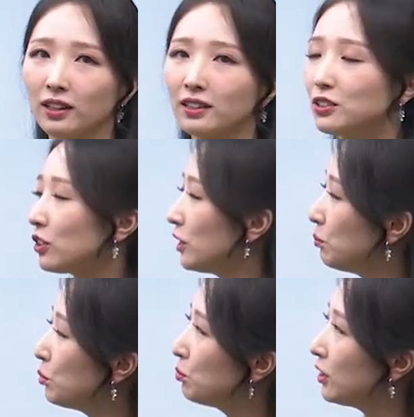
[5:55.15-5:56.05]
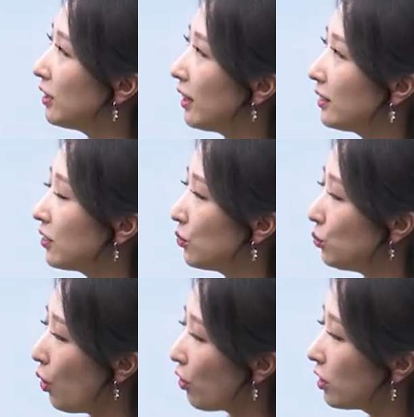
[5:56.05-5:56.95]
그래서 그 부분에 대해서도
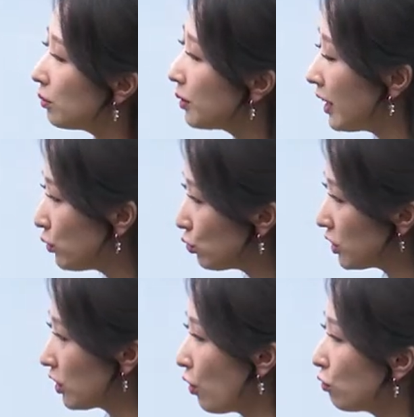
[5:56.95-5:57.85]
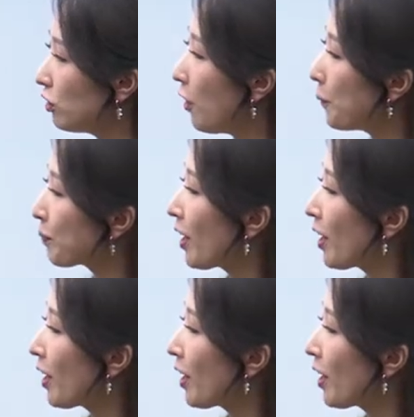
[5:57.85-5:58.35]
언급을 해주실 거고요.